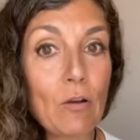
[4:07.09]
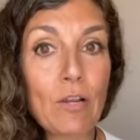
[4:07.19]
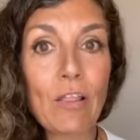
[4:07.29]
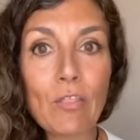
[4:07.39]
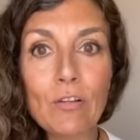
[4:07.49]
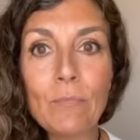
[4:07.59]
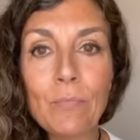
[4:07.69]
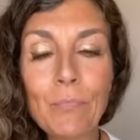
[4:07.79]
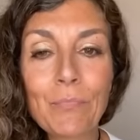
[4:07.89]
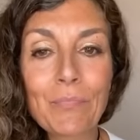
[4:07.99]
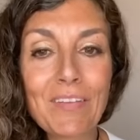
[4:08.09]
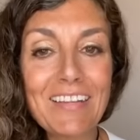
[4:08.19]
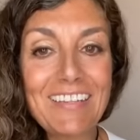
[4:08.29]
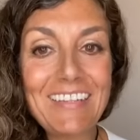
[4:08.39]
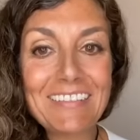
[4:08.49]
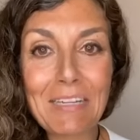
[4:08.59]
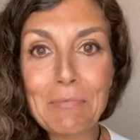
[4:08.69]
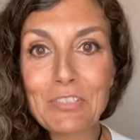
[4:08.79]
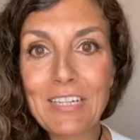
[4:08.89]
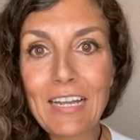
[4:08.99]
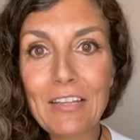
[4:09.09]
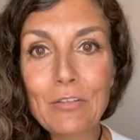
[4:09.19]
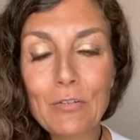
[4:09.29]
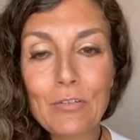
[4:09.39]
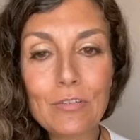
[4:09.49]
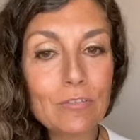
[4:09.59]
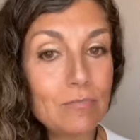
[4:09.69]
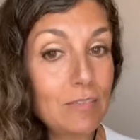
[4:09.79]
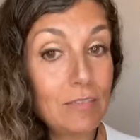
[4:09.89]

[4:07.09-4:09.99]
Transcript: a corazón y estamos creando